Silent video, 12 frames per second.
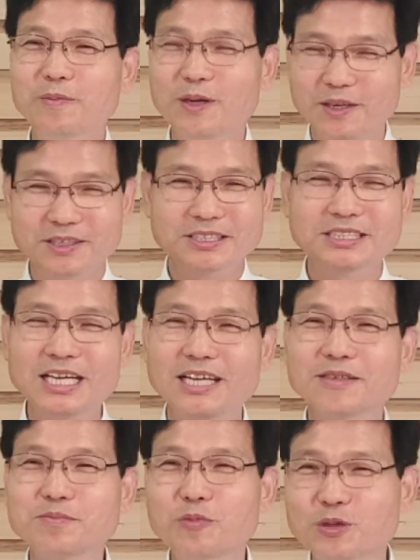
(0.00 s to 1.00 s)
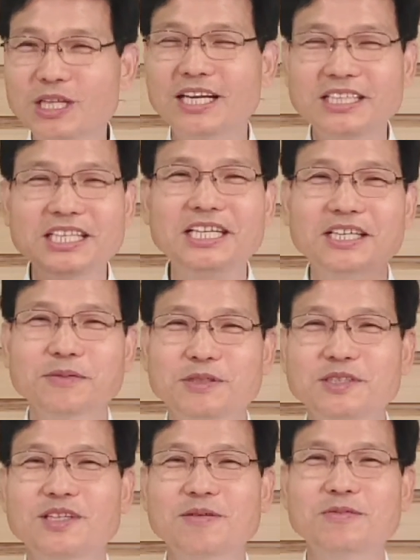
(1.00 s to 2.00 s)
뭐 그냥 못하는 일이
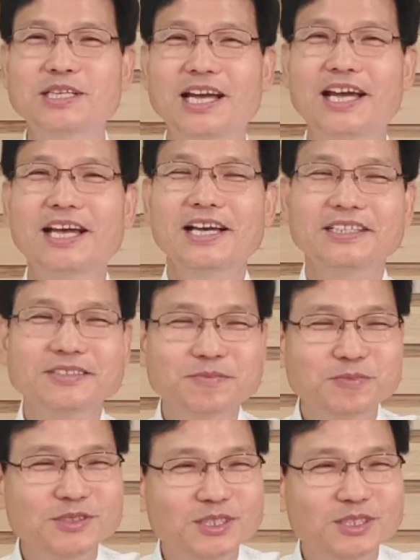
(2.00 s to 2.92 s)
없기 때문에 음,